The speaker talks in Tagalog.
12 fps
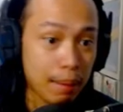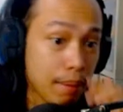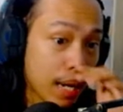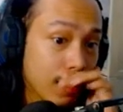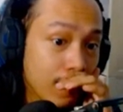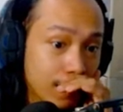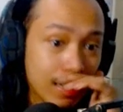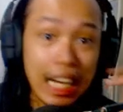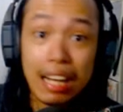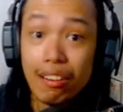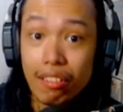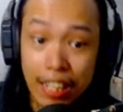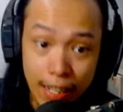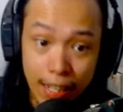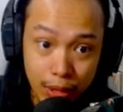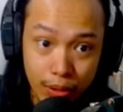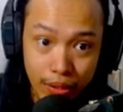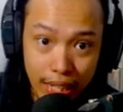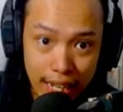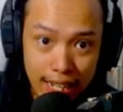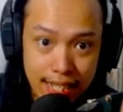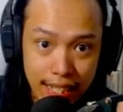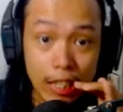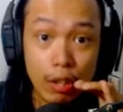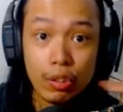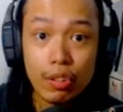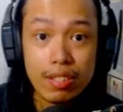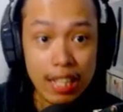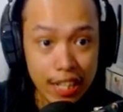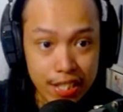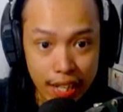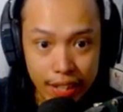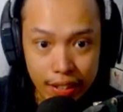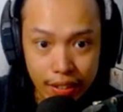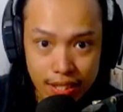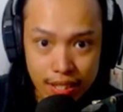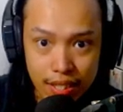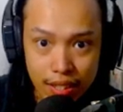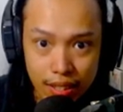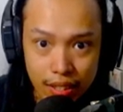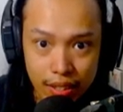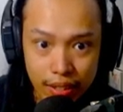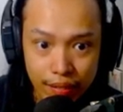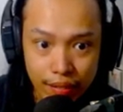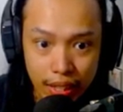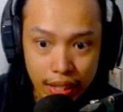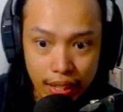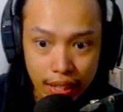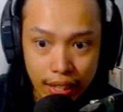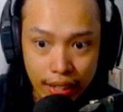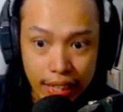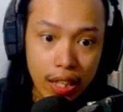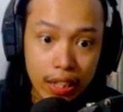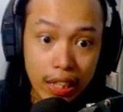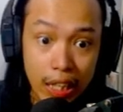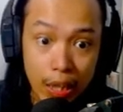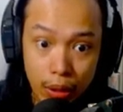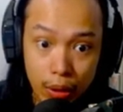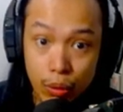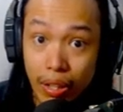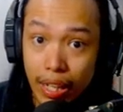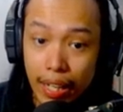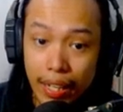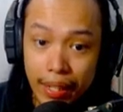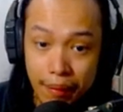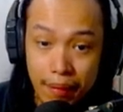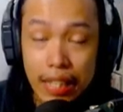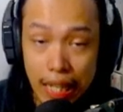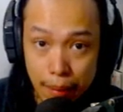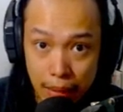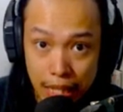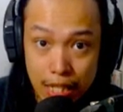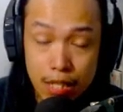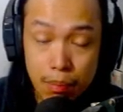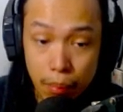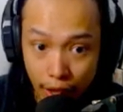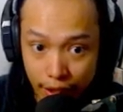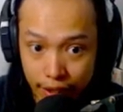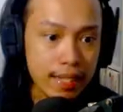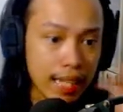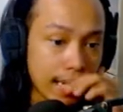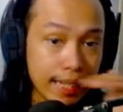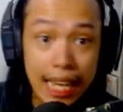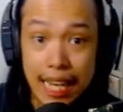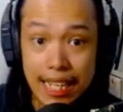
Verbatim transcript: panibagong laro na naman to guys. Kita ko dun sa HIO. So, di ba, uh, ah, uh, ah, ginawa to kay Gaming Spark. Yan